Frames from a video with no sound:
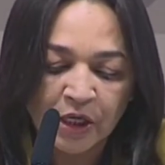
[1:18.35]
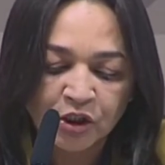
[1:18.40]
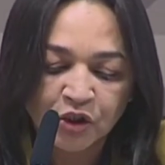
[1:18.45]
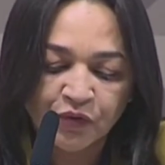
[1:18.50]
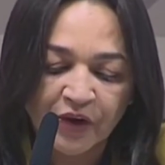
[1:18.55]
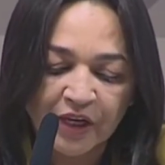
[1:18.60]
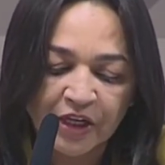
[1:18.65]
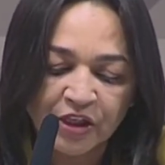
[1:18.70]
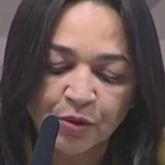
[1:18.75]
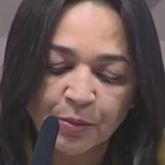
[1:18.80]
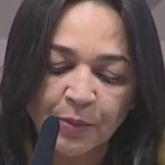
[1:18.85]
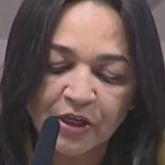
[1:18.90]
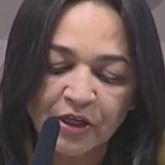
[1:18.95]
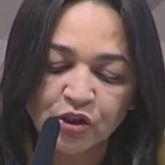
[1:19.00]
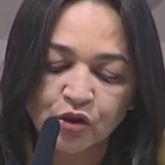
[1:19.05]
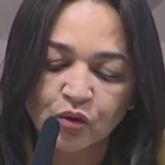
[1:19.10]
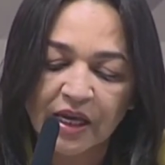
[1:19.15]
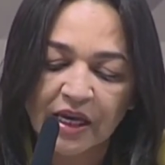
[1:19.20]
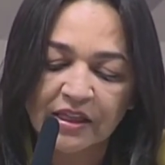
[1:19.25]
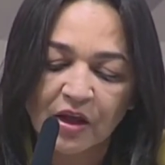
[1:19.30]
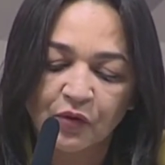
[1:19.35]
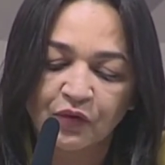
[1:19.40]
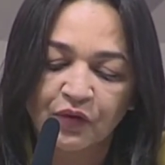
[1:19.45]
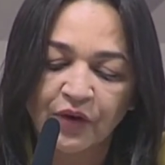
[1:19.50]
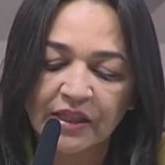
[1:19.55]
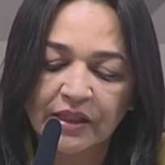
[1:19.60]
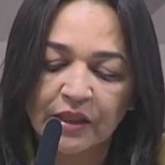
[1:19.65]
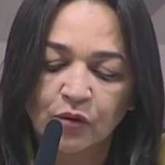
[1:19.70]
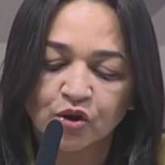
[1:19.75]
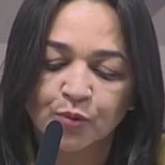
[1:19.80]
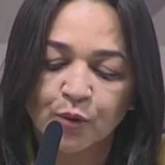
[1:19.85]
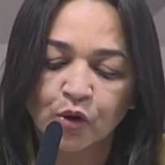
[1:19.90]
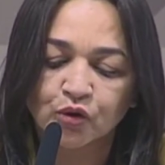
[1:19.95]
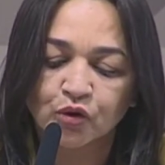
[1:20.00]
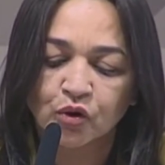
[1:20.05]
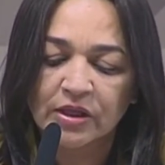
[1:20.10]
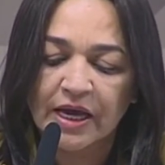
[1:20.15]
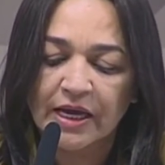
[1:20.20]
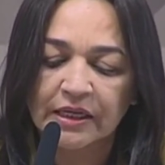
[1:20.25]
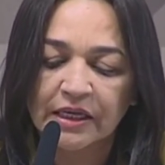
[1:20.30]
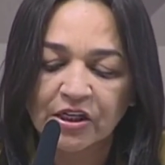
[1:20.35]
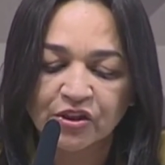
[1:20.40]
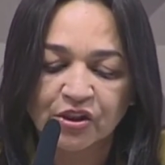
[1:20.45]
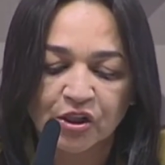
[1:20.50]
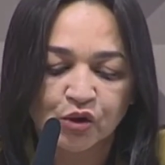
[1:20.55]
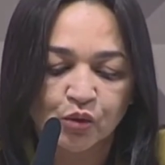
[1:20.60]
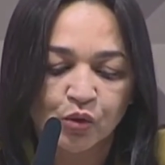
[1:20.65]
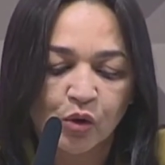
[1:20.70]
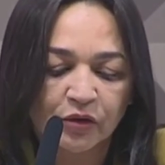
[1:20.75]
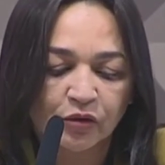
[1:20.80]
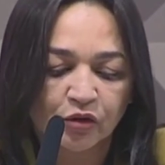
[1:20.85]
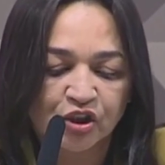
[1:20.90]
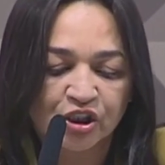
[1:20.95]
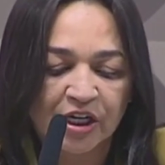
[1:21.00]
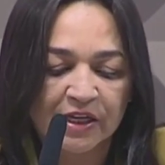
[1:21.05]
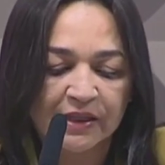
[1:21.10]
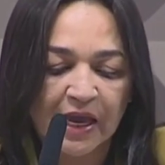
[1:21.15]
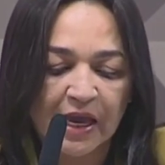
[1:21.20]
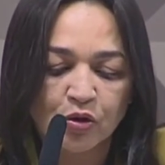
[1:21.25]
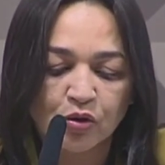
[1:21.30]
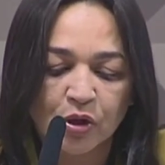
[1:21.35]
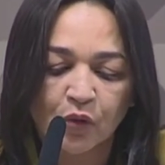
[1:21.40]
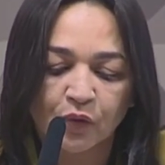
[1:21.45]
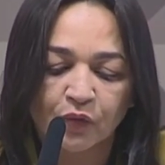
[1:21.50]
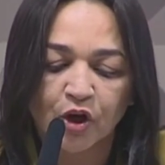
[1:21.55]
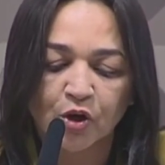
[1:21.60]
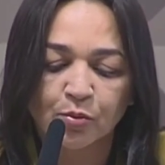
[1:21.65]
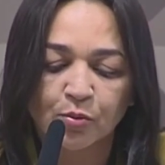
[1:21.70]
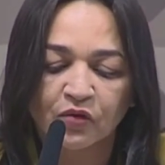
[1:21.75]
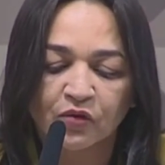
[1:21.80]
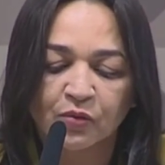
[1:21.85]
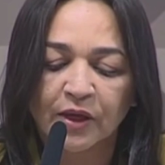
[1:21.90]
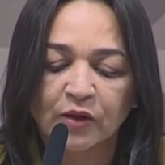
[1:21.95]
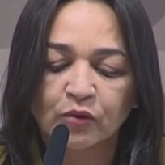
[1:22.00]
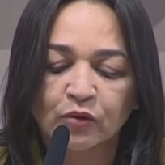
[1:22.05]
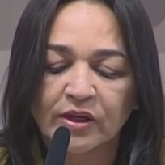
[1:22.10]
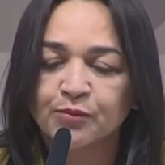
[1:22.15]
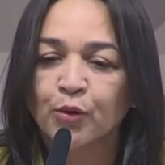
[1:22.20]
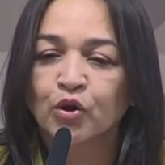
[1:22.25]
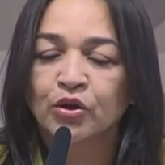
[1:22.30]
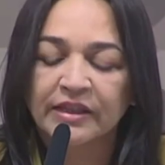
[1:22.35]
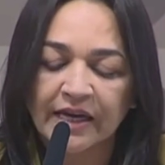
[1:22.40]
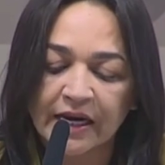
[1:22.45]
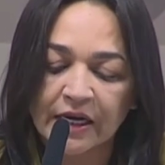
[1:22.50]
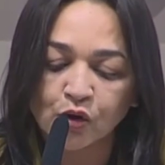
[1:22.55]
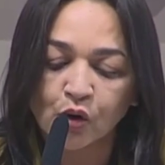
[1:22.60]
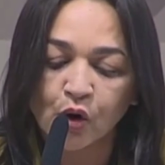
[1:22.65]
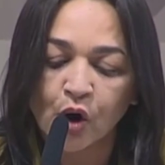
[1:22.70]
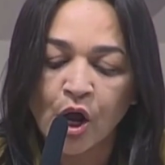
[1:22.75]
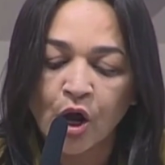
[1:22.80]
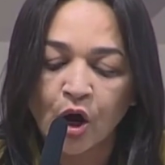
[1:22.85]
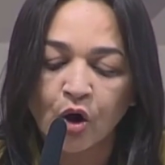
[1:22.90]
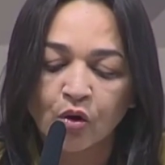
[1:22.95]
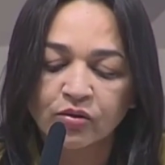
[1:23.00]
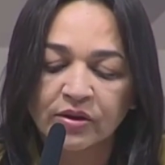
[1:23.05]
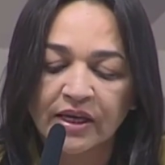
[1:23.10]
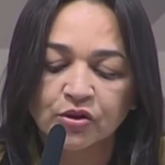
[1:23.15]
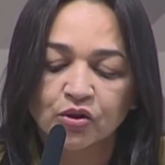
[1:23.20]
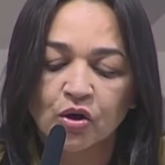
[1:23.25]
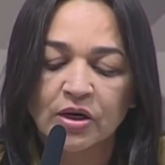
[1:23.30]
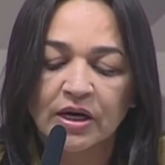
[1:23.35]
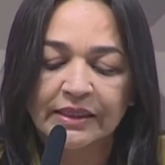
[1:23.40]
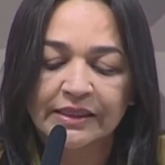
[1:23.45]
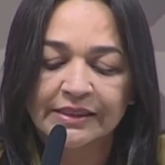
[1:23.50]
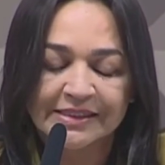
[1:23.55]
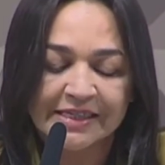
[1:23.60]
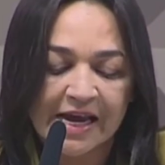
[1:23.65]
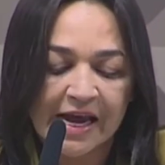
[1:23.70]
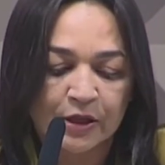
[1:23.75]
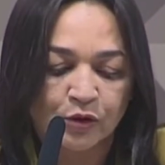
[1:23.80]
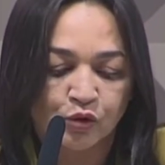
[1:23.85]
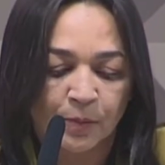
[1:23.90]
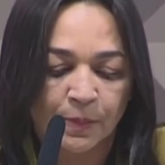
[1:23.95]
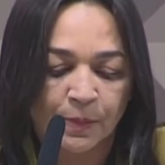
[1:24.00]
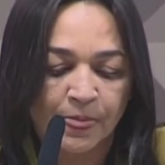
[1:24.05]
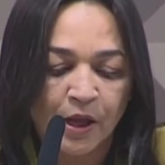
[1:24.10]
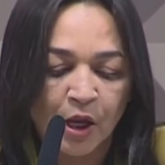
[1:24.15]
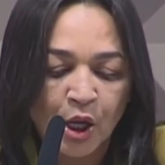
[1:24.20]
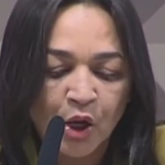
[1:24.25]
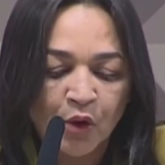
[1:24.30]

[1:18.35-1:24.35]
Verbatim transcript: Diferentemente do que defendem os bolsonaristas, o 8 de janeiro não foi um movimento espontâneo ou desorganizado.